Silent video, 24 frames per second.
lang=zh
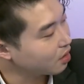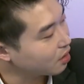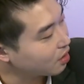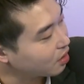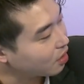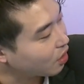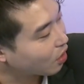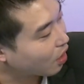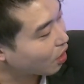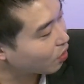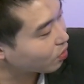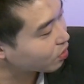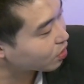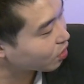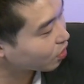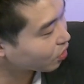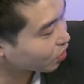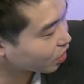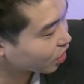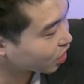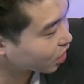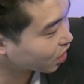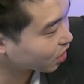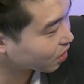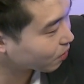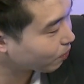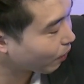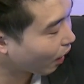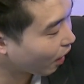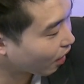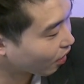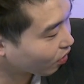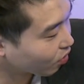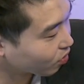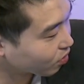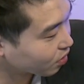你有看过这种奇
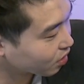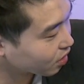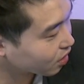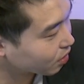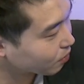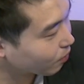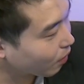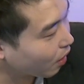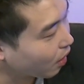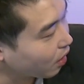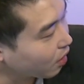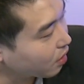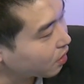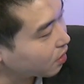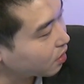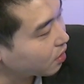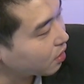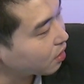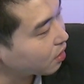葩公司吗？”